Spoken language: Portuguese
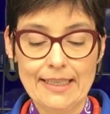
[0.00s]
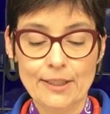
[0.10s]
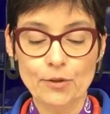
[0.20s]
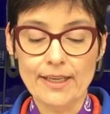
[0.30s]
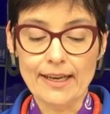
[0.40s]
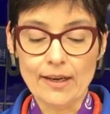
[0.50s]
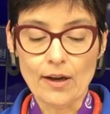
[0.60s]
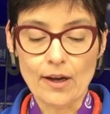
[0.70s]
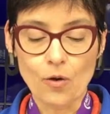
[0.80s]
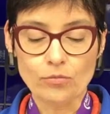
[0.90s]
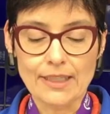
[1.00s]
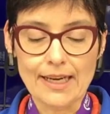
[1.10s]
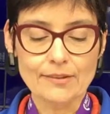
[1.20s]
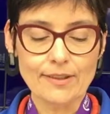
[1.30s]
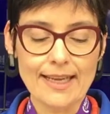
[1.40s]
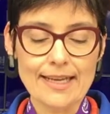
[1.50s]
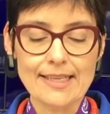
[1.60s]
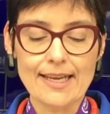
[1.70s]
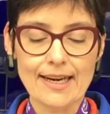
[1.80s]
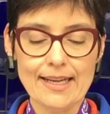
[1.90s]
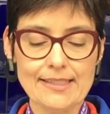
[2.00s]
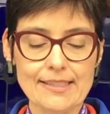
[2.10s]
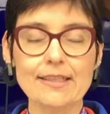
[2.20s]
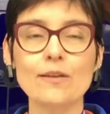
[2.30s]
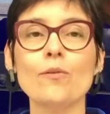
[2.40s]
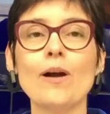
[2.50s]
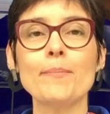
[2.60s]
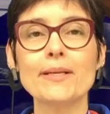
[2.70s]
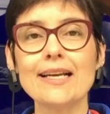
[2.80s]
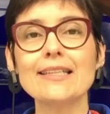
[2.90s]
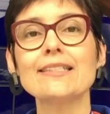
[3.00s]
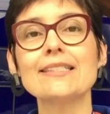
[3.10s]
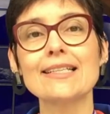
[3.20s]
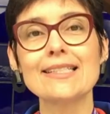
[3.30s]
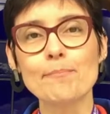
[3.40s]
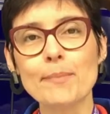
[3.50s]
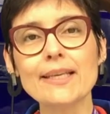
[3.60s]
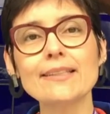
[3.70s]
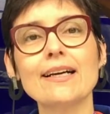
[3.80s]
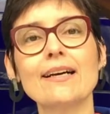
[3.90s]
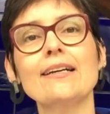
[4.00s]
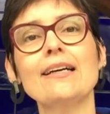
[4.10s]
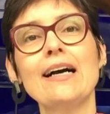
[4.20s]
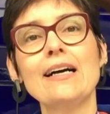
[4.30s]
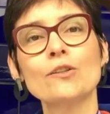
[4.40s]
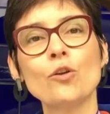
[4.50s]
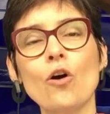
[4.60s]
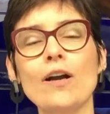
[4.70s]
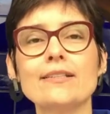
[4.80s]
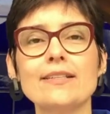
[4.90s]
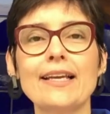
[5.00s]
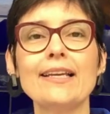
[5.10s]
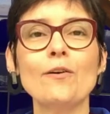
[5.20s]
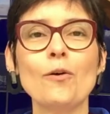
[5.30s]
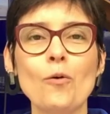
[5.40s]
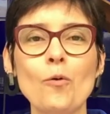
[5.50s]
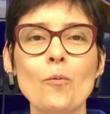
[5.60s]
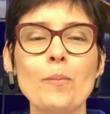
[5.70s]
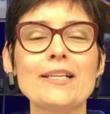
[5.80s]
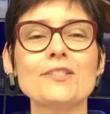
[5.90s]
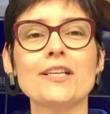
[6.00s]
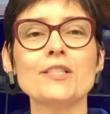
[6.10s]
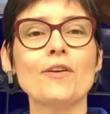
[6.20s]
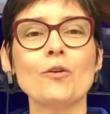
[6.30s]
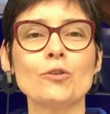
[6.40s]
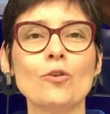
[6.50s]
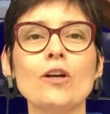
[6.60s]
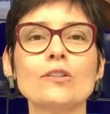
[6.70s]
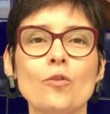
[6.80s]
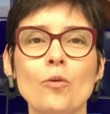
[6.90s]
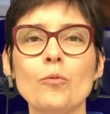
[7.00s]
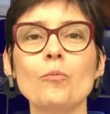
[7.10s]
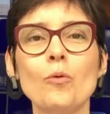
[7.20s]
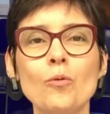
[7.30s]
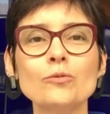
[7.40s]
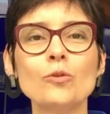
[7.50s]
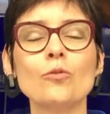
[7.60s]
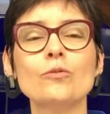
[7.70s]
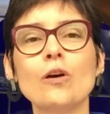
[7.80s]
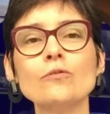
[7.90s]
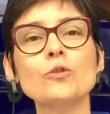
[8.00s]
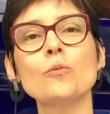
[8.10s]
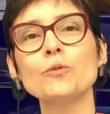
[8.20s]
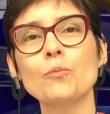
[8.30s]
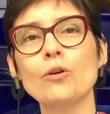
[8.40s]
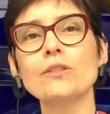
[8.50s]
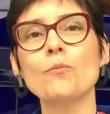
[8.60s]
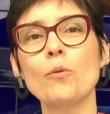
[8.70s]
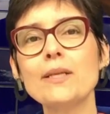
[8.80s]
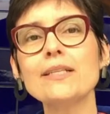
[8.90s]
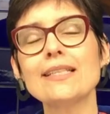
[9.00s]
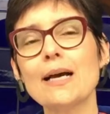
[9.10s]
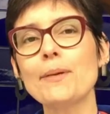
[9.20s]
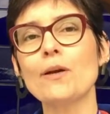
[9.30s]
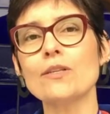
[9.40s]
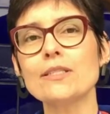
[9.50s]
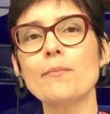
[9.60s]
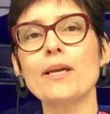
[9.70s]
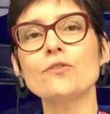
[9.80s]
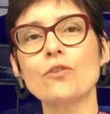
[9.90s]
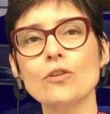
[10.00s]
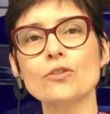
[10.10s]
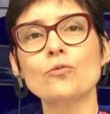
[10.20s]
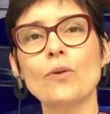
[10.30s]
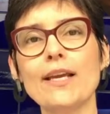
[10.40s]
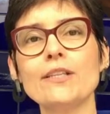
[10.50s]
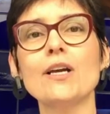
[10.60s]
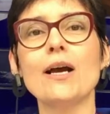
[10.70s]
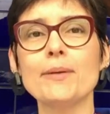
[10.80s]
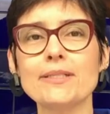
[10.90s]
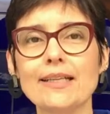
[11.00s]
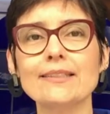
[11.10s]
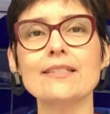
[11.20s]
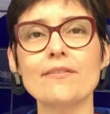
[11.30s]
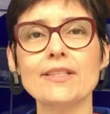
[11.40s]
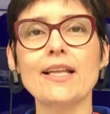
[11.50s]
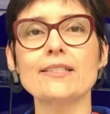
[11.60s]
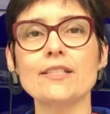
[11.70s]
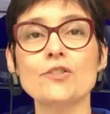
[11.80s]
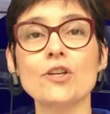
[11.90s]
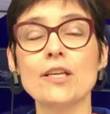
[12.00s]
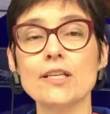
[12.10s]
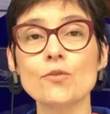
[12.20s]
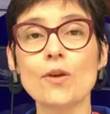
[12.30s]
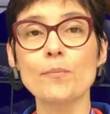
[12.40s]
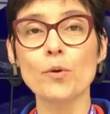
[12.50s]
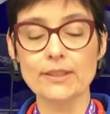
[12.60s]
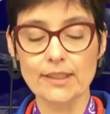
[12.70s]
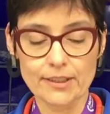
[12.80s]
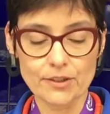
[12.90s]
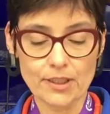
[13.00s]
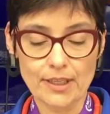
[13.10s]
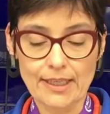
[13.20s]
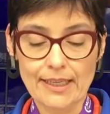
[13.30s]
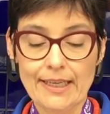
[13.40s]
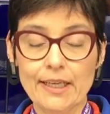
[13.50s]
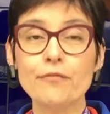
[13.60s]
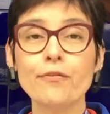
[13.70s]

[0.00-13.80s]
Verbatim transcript: E o que é contado é que essa relação, apesar de ser sabida, nós, e aí o palestrante falou, nós como mundo, não somos bons em mobilizar precocemente o nosso doente, apesar das evidências de que isso é importante e